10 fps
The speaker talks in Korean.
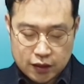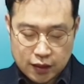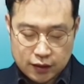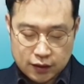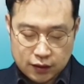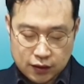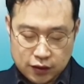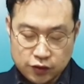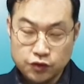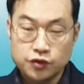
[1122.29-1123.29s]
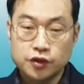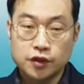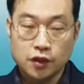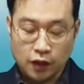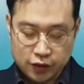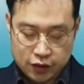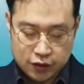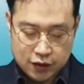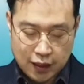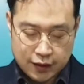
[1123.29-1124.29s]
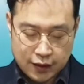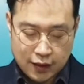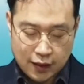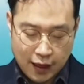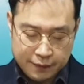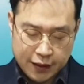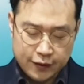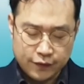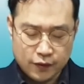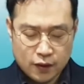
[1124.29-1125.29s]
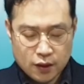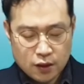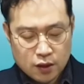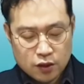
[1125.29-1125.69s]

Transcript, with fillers: 이제는 긍휼을 얻은 자니라. 아멘.